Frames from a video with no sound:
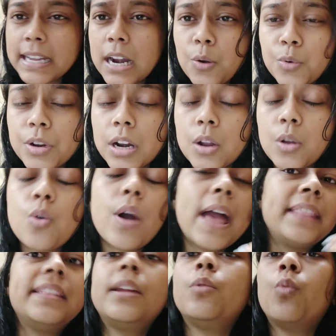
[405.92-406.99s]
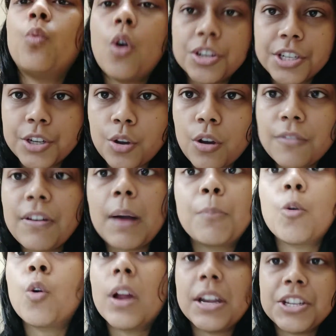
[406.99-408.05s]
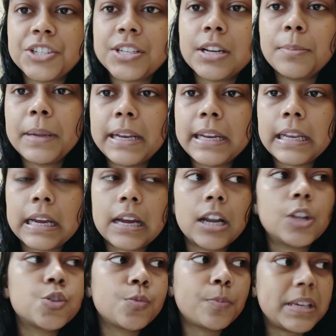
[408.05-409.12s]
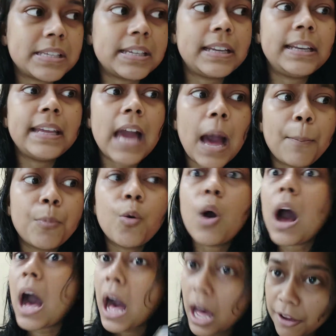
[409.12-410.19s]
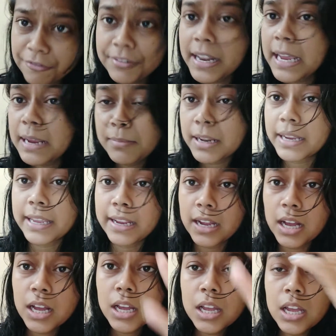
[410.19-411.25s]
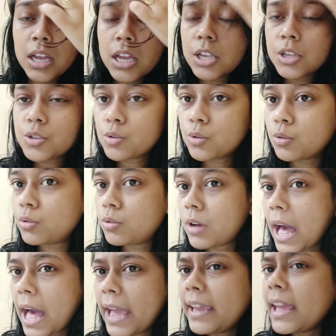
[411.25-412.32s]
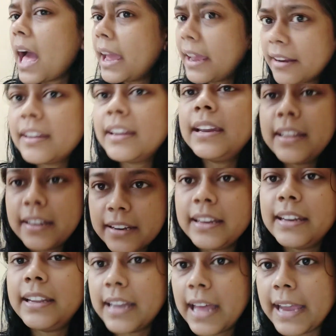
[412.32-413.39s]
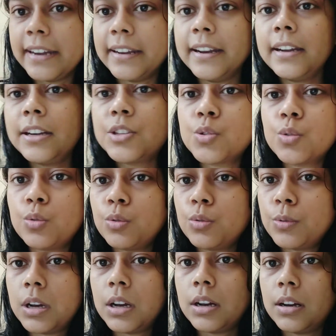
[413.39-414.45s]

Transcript: इसी अराउंड रखो एंड देन वॉश इट ऑफ आपको कंडीशनर भी नहीं लगाना सो so बेसिकली आपको हाफ टाइम लगेगा सो आई आई रियली रियली लाइक डिट सो